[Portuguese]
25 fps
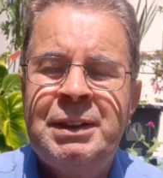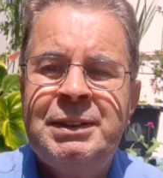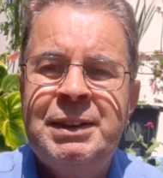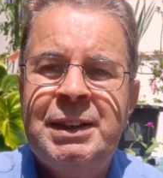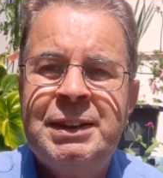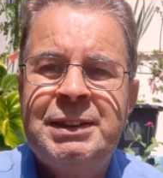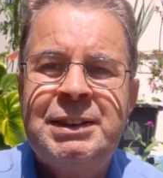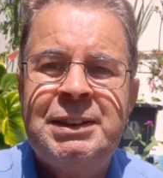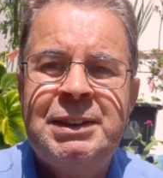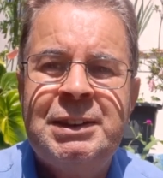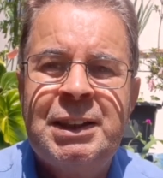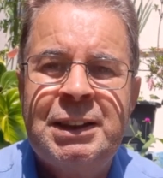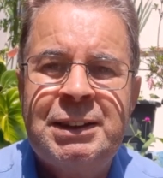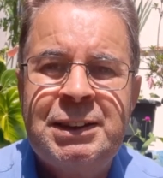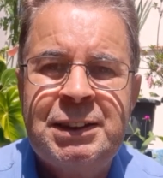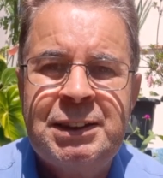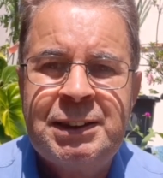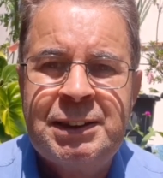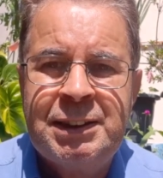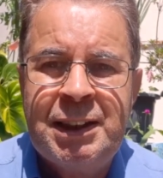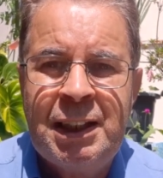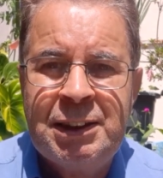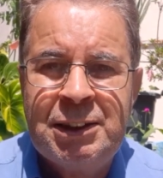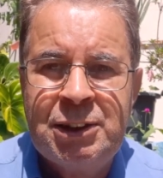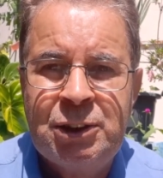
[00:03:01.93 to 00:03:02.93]
desses
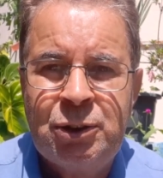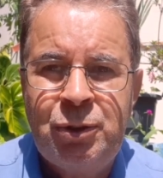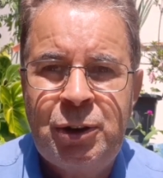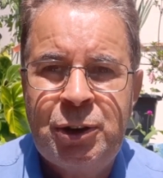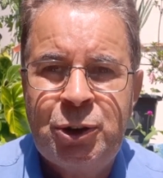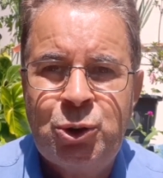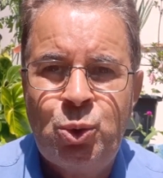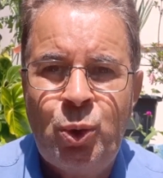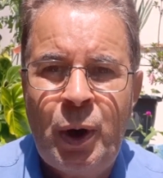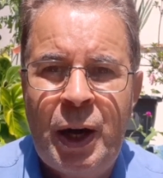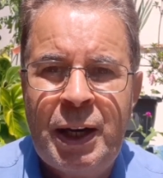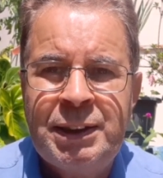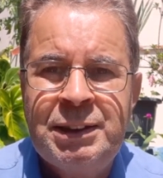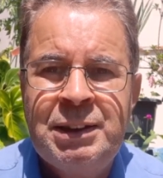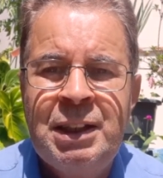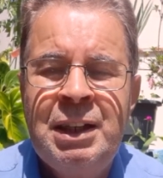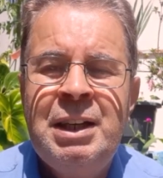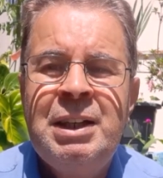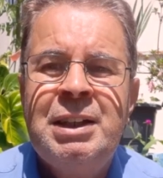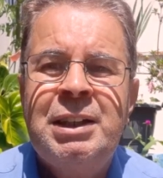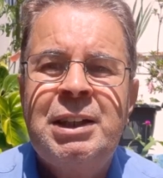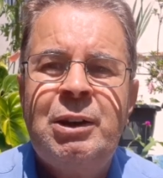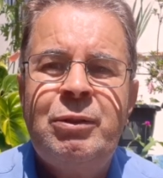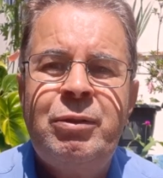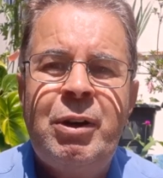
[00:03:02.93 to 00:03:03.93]
assistentes virtuais,
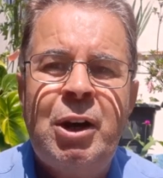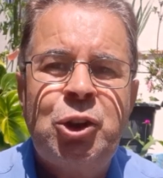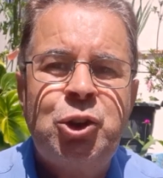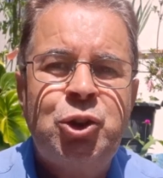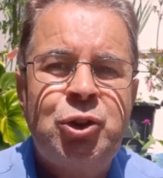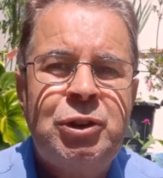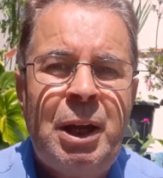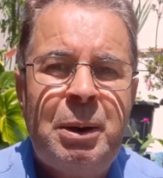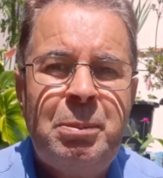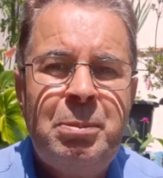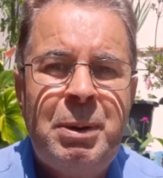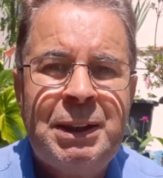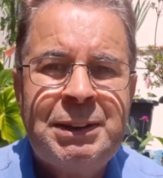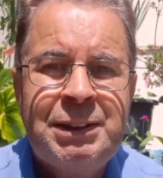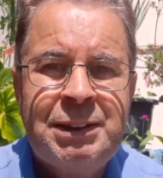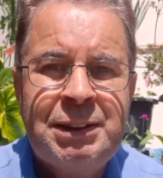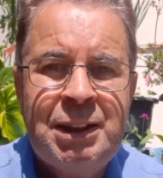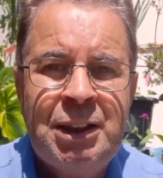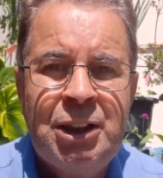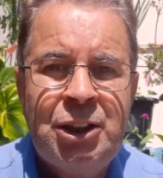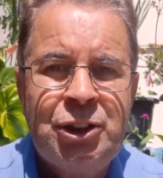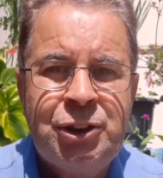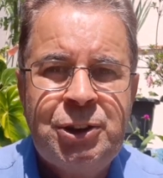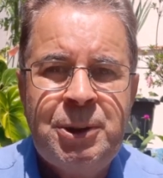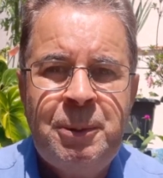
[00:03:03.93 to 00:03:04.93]
que vai ajudar
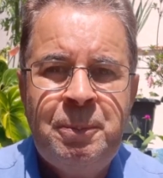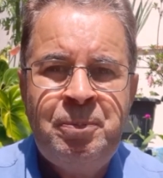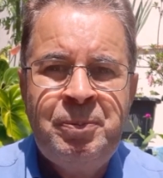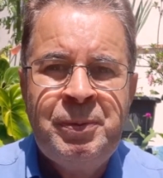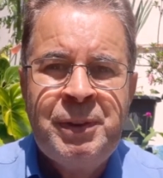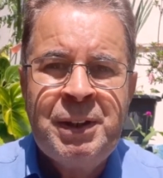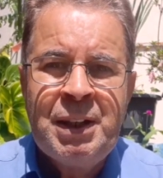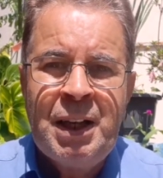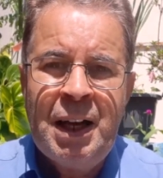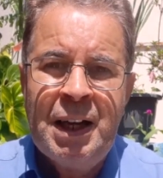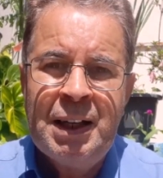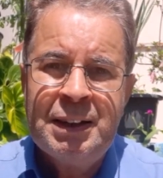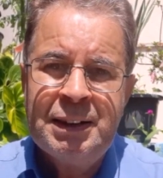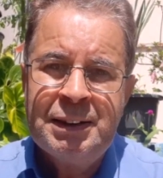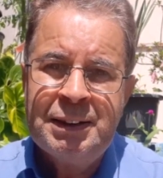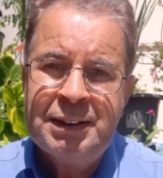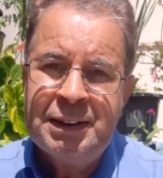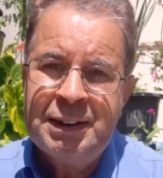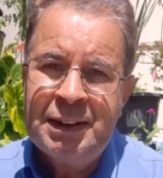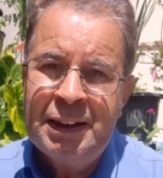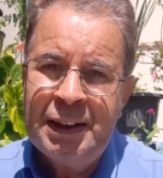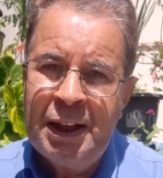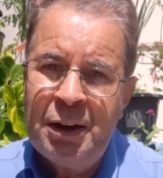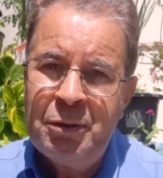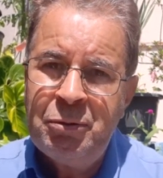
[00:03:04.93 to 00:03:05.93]
bastante a
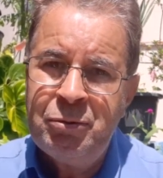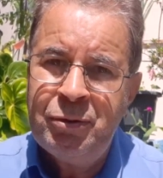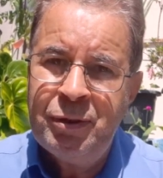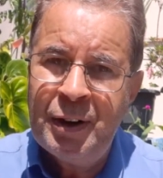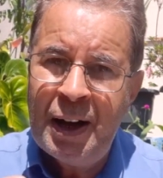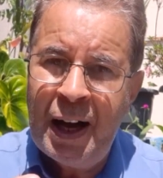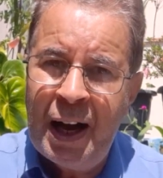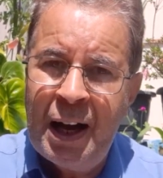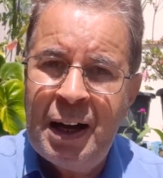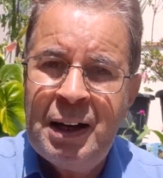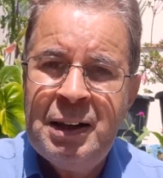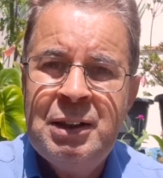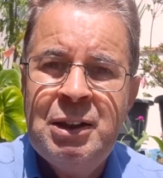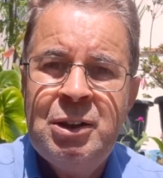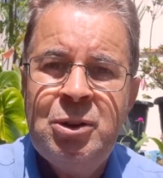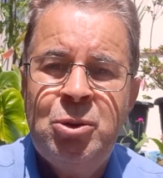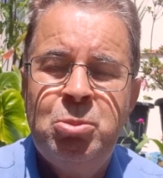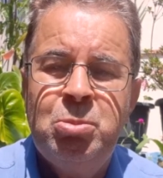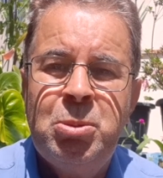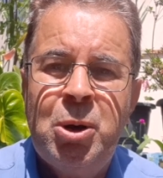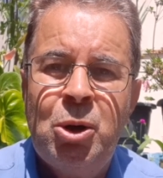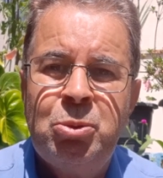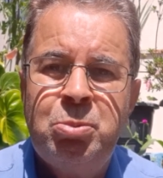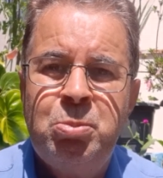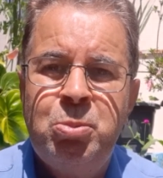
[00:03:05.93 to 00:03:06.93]
levar
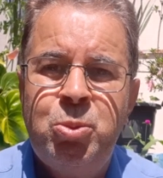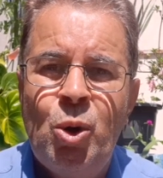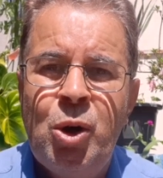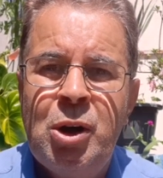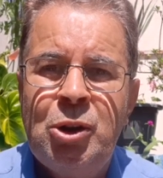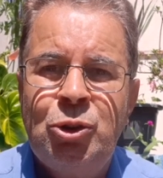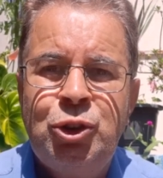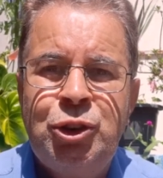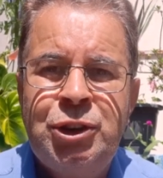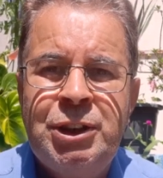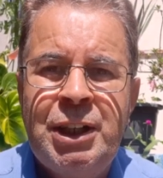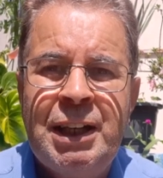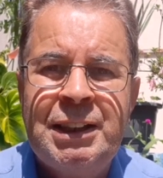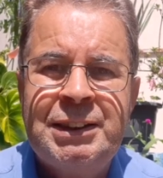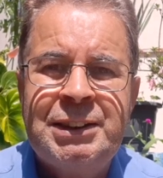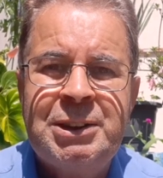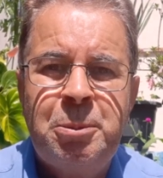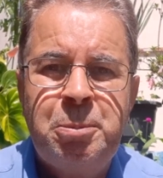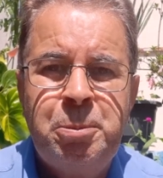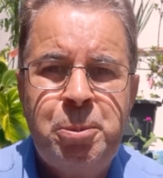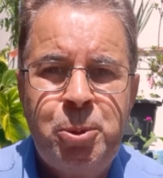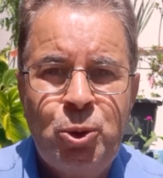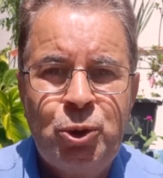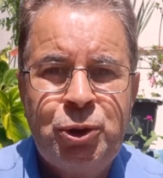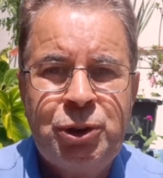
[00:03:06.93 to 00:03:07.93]
uma boa
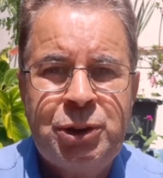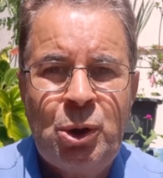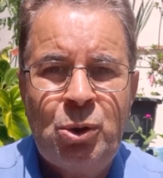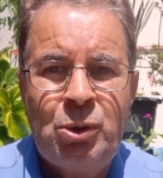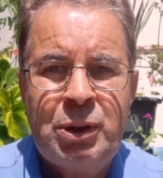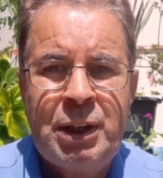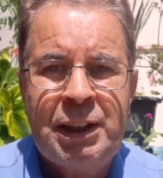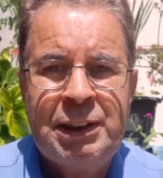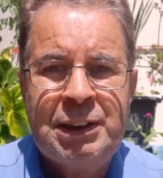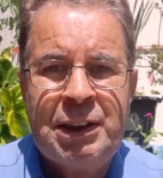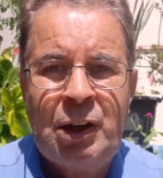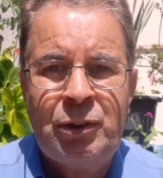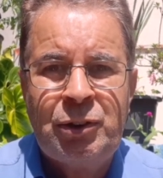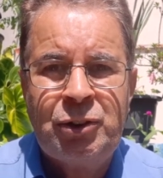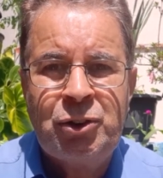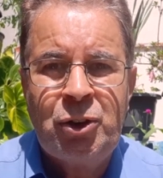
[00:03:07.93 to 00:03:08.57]
audiência para o seu canal.